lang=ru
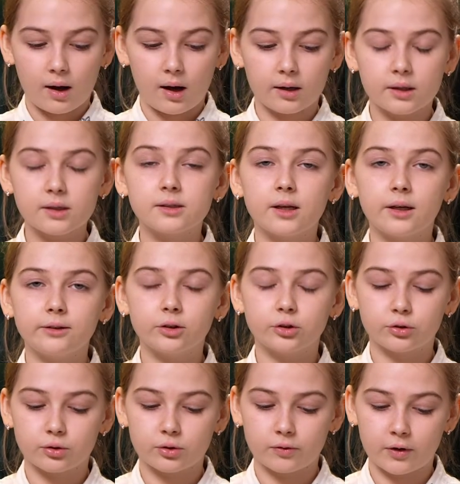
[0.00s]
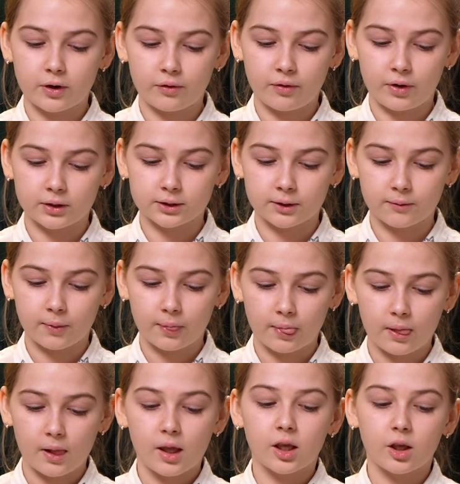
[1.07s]
Она знала, что своровала,
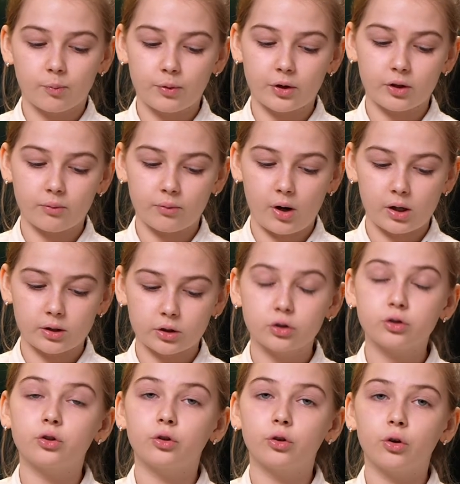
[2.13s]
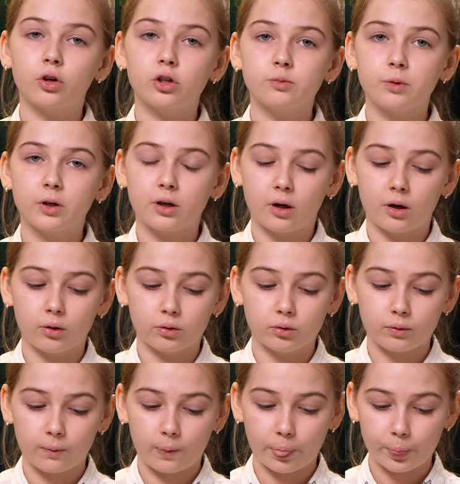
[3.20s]
и понимала, что ее распекают.
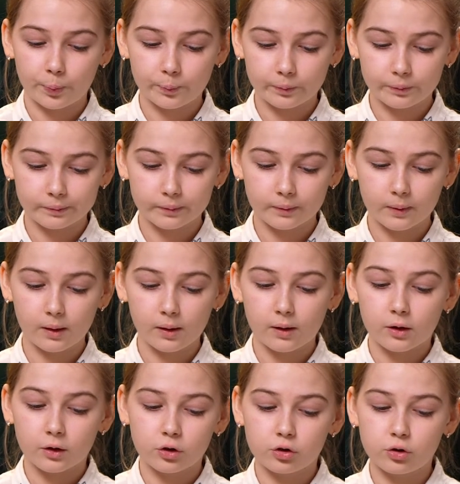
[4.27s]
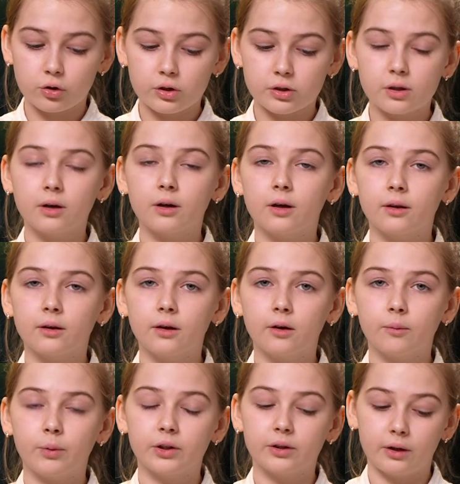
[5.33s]
Еще несколько дней
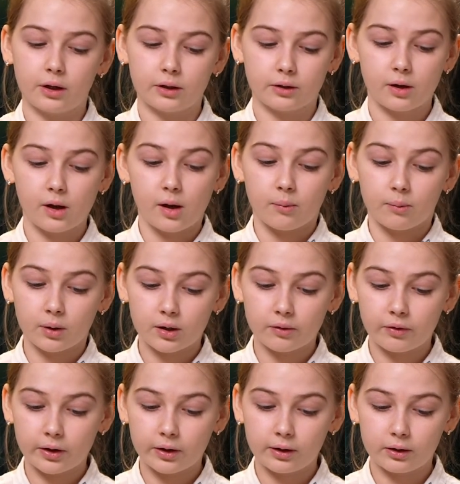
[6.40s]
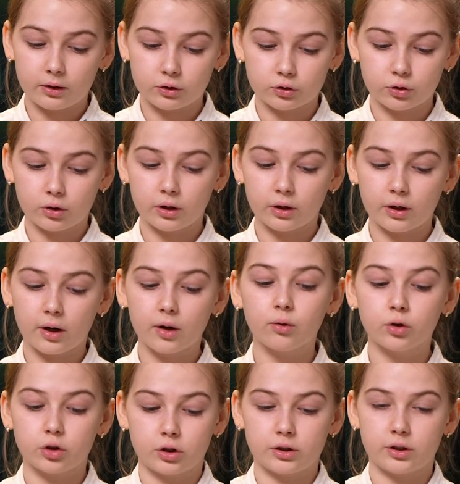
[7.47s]
подряд мы говорили, что она не
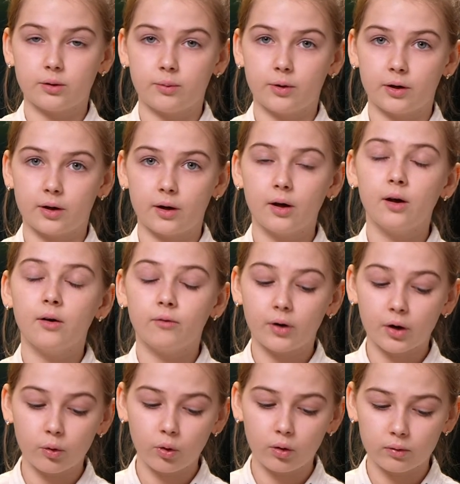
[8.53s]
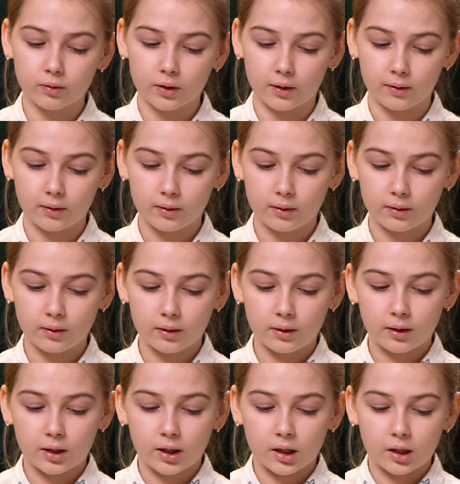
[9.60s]
хорошая собака, воровка.
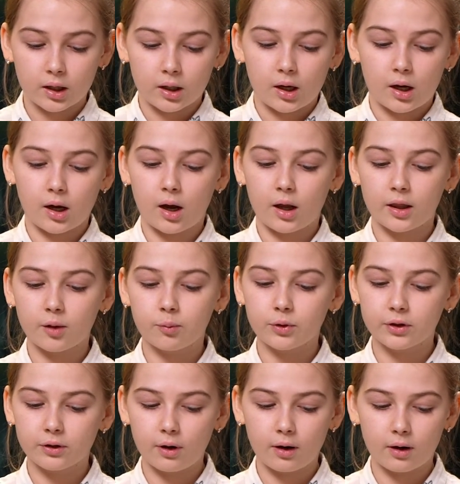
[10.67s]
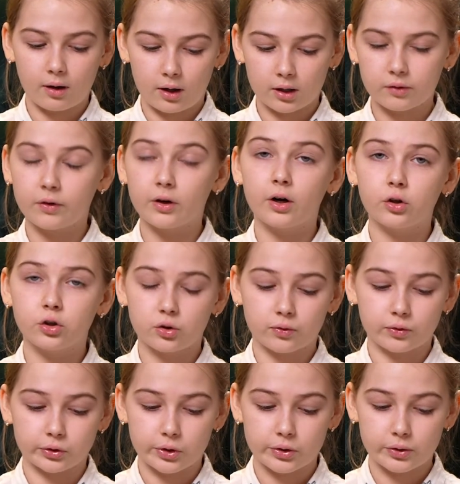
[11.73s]
А она, бедняга,
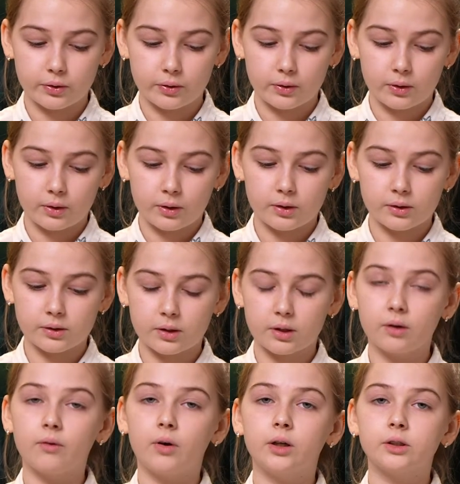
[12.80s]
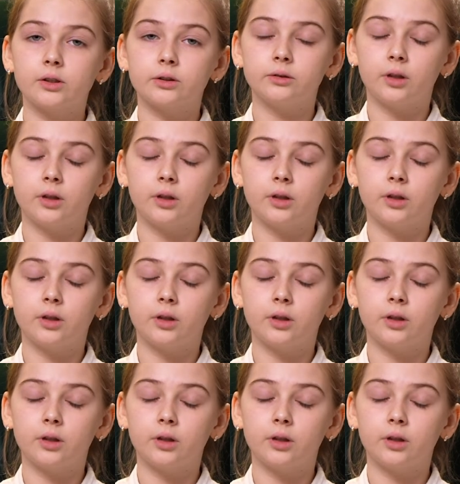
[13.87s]
отворачивалась и закрывалась